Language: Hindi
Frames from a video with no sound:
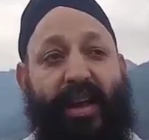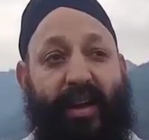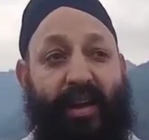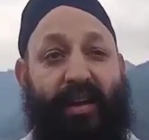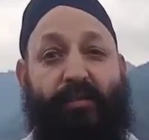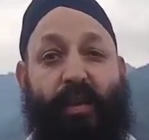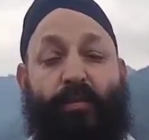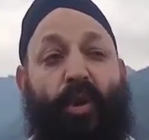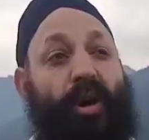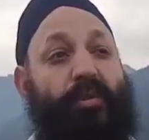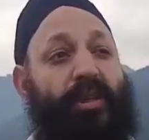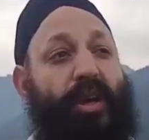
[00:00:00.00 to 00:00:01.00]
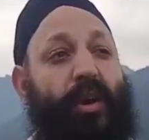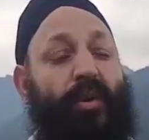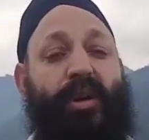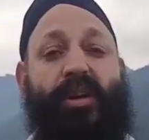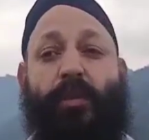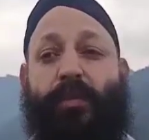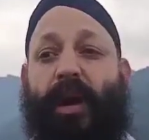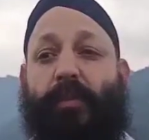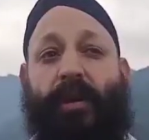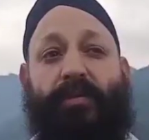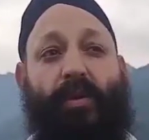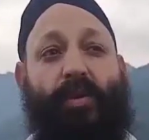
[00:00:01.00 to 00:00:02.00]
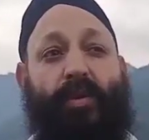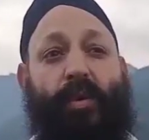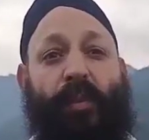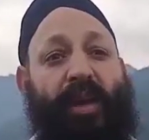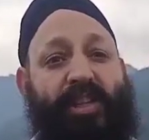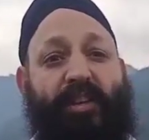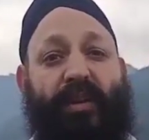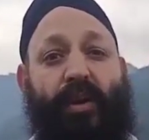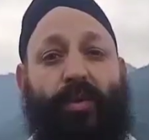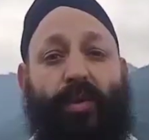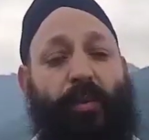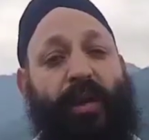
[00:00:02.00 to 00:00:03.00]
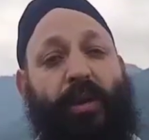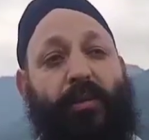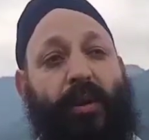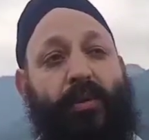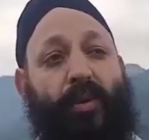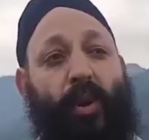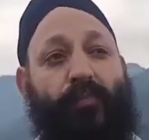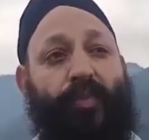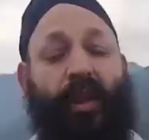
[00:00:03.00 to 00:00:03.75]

लेकिन मैं मुहर देता हूँ इन डिपार्टमेंट वालों को पीएचई e वालों को और पीडी वालों को